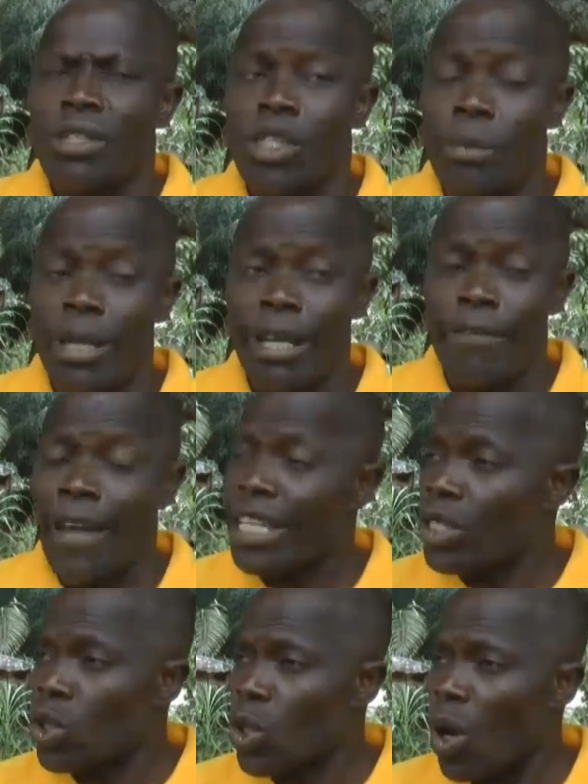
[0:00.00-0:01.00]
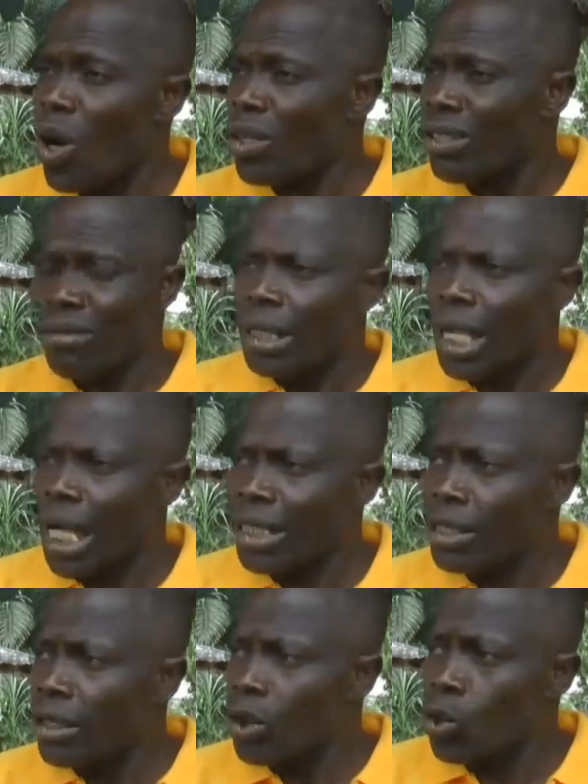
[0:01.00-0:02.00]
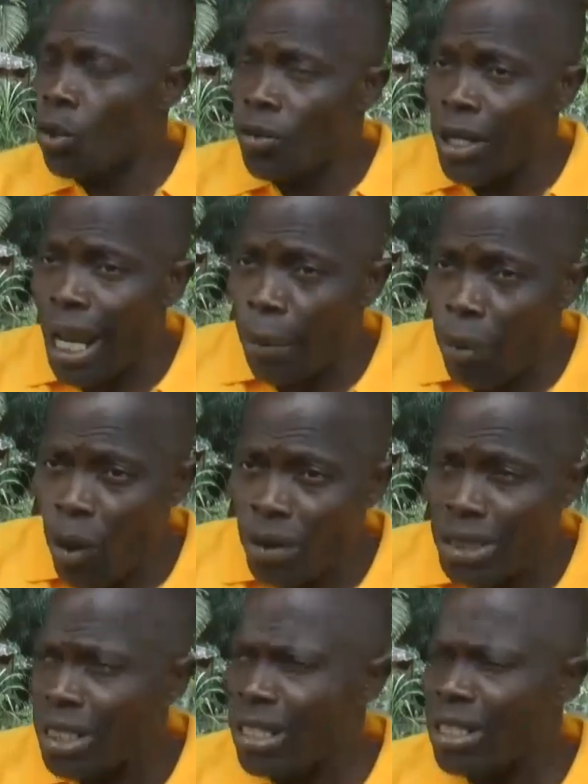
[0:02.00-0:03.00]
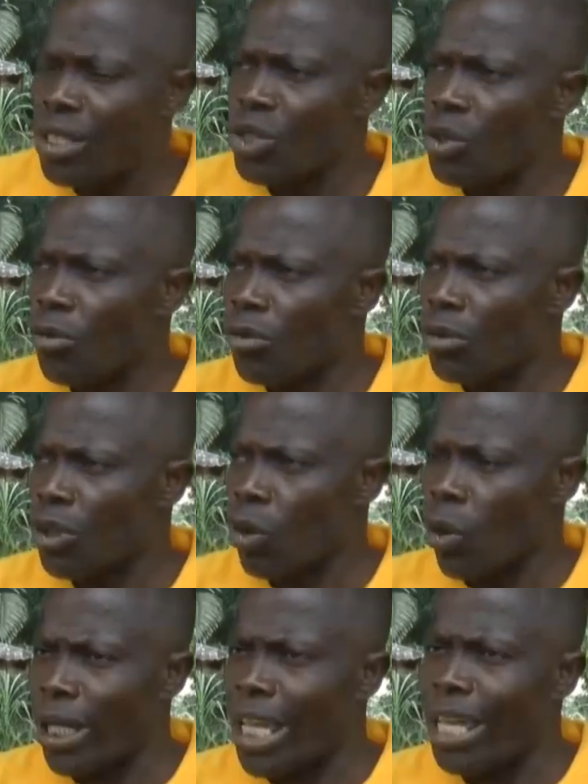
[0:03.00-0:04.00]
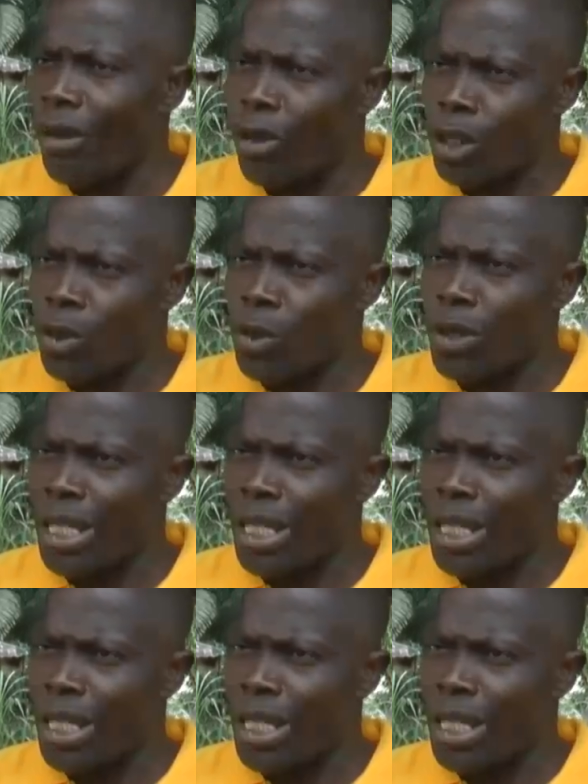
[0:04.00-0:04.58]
Je me réveille, je sors. Quand j'ouvre la porte, je vous reconnais la voiture